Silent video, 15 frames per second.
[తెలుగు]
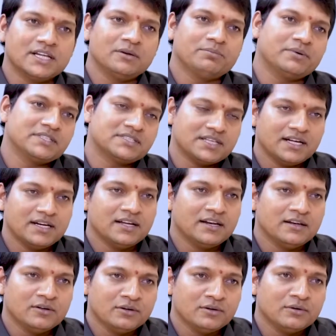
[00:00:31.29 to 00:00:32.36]
నలభై
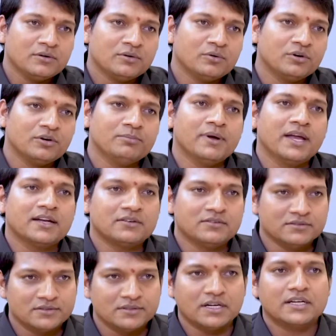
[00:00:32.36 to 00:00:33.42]
స్థానాల్లో ఓటు
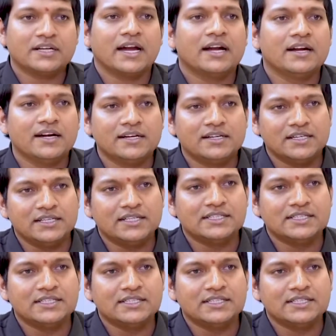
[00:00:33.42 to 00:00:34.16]
బ్యాంకు క్యాండిడేట్ని